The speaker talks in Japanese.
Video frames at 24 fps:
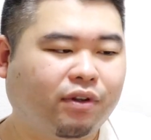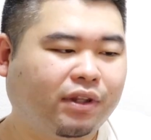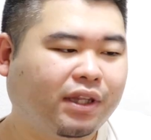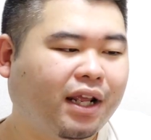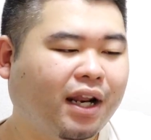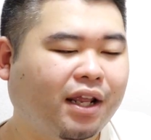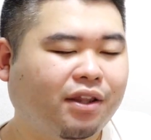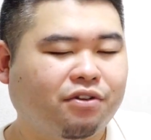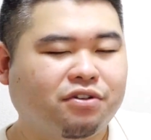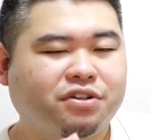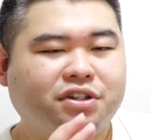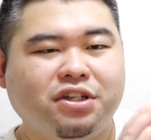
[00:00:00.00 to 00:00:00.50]
た
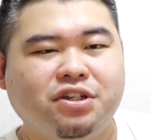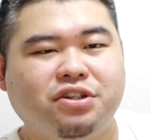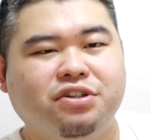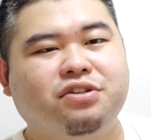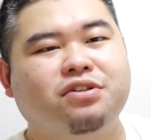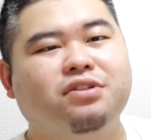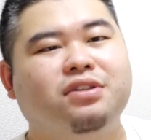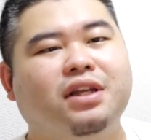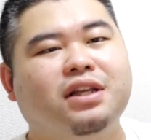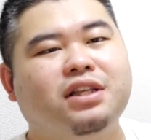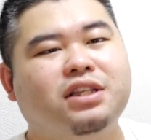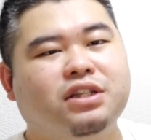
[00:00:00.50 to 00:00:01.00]
だの支
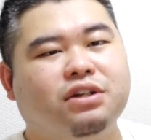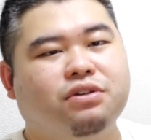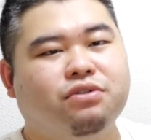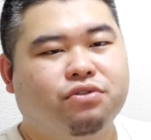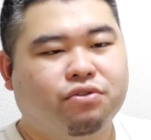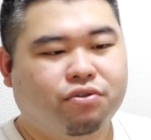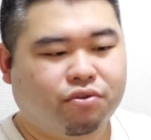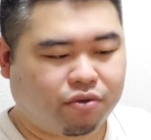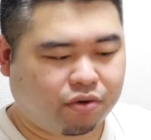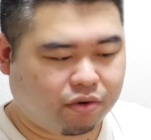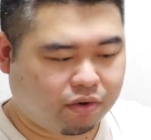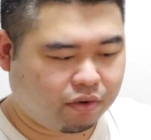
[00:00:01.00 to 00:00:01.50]
出になっちゃう
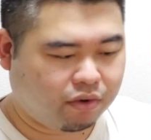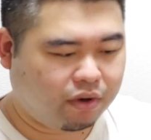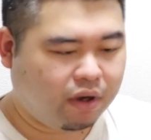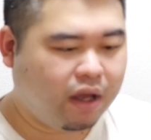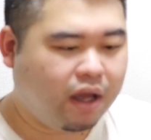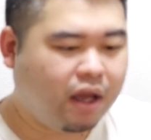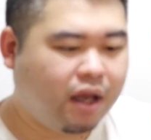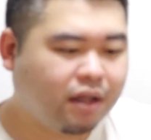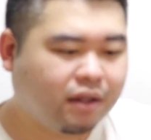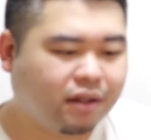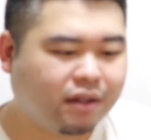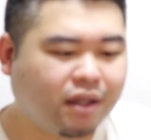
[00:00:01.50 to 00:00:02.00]
状況。っ
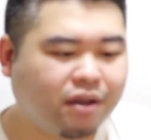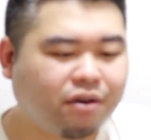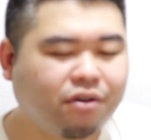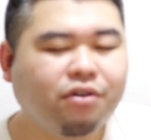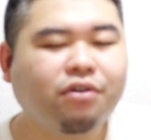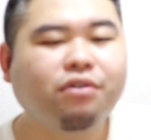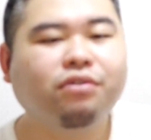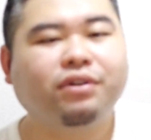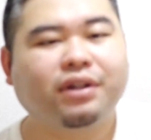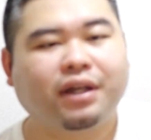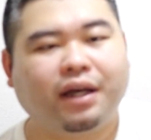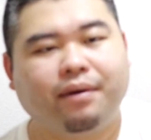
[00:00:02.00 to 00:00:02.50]
ていう
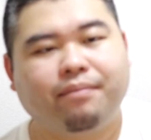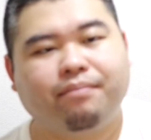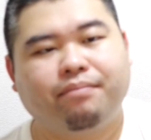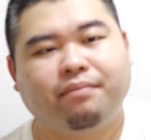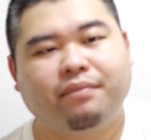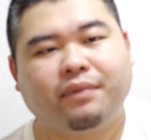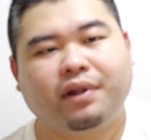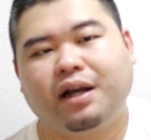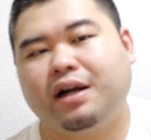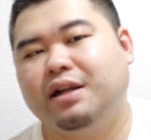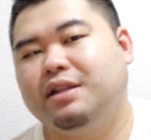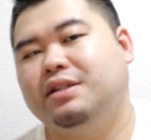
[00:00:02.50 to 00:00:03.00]
ような
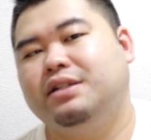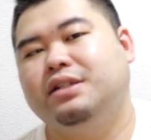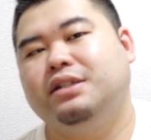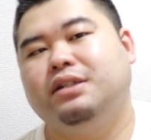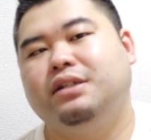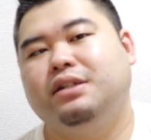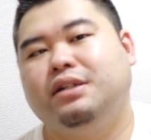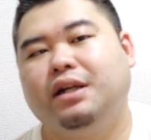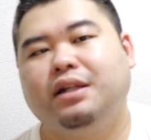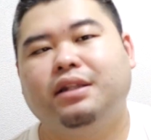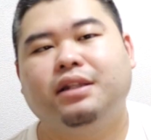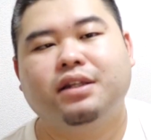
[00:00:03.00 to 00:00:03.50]
感
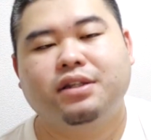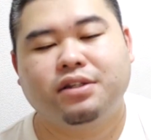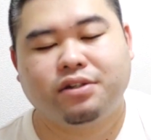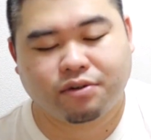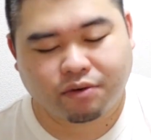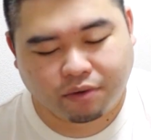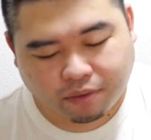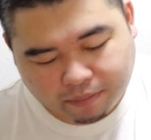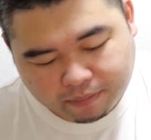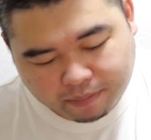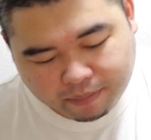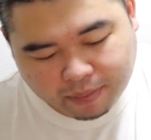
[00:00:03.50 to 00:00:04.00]
じなんです
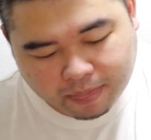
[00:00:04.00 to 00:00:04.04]
よ。